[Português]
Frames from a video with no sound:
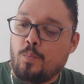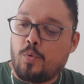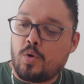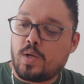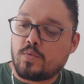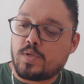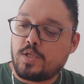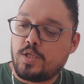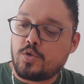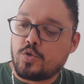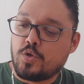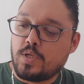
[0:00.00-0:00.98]
Por causa
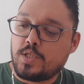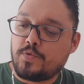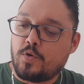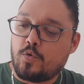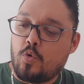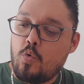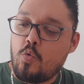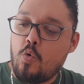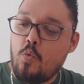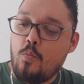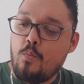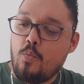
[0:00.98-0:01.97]
disso, Jonas ficou
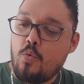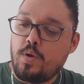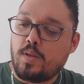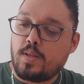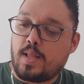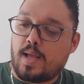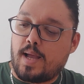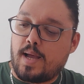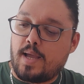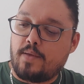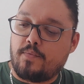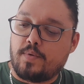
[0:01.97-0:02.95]
com muita
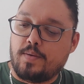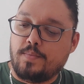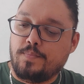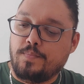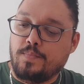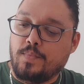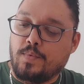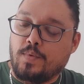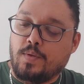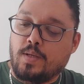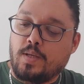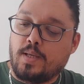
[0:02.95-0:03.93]
raiva
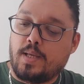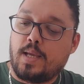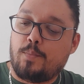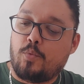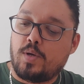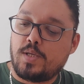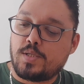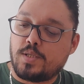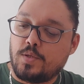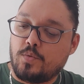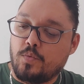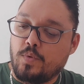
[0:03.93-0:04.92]
e
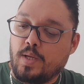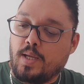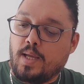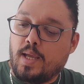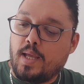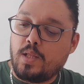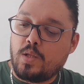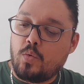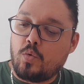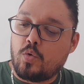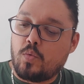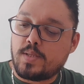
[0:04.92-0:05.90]
aborrecido.
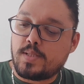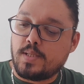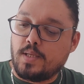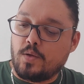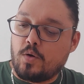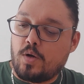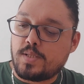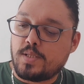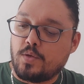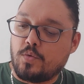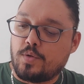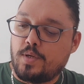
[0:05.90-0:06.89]
Então orou assim: Ó oh,
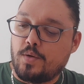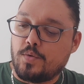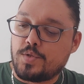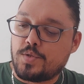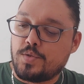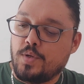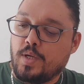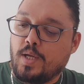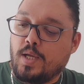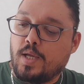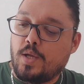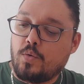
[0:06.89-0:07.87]
Senhor Deus,
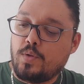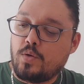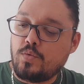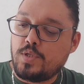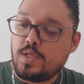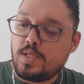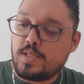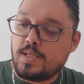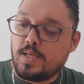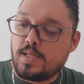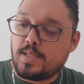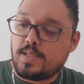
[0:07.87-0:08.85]
eu não
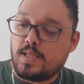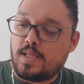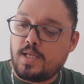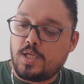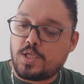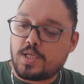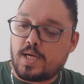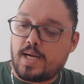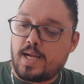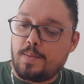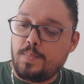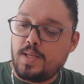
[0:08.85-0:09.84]
disse antes de
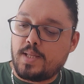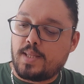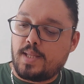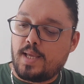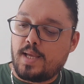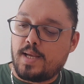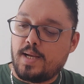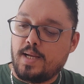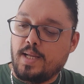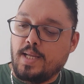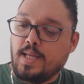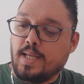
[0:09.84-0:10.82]
deixar a minha terra
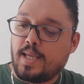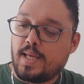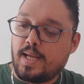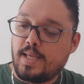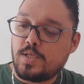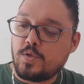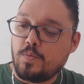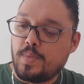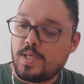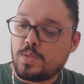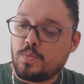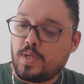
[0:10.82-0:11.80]
que era isso
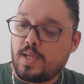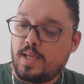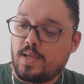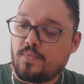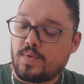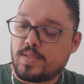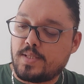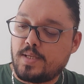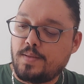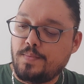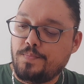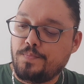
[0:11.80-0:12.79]
mesmo que ia
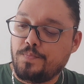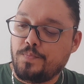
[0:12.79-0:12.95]
fazer?